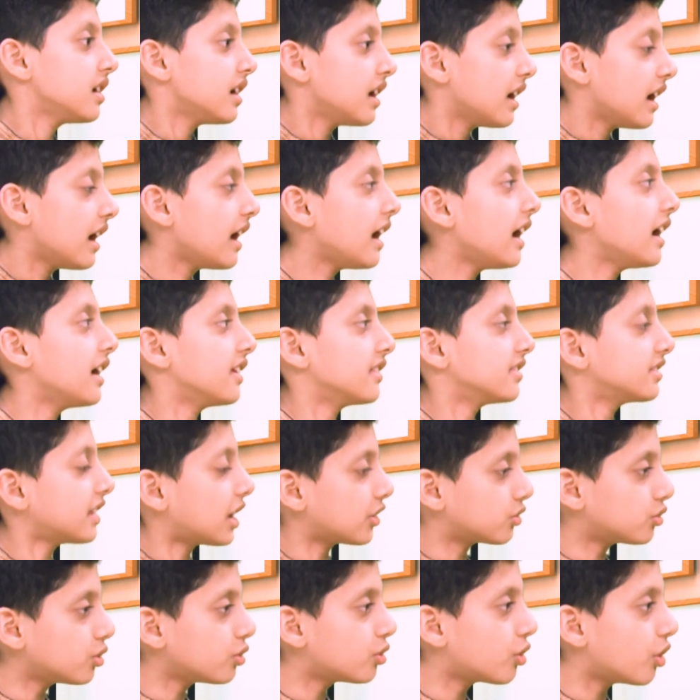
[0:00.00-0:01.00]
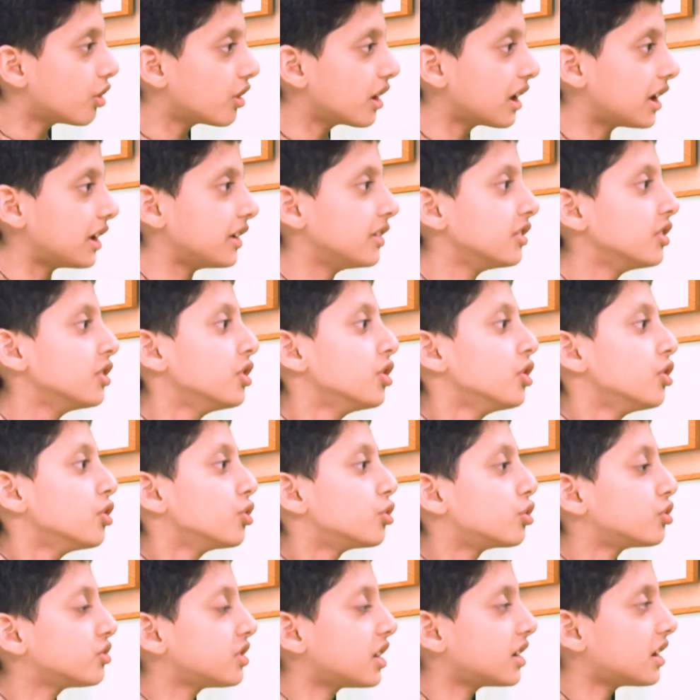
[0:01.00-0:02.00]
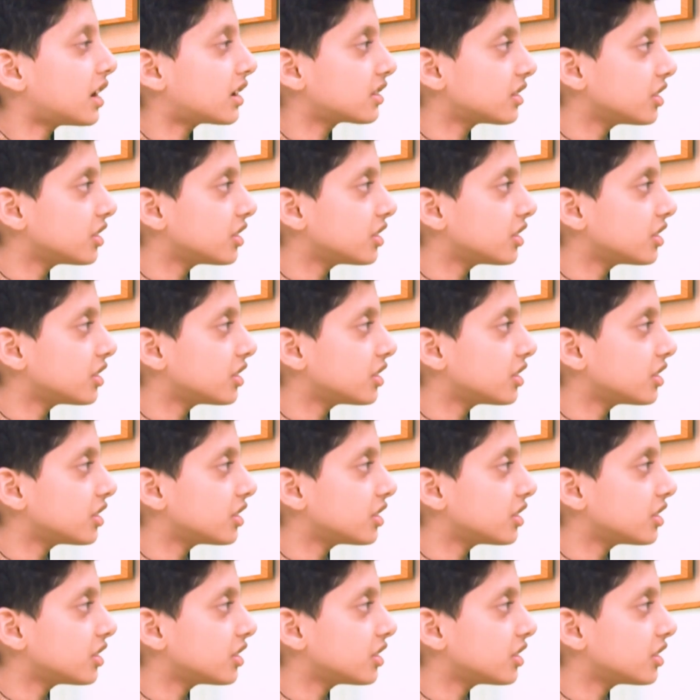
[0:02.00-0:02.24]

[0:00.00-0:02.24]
হ্যাঁ তা তো করেই রোজা রাখলে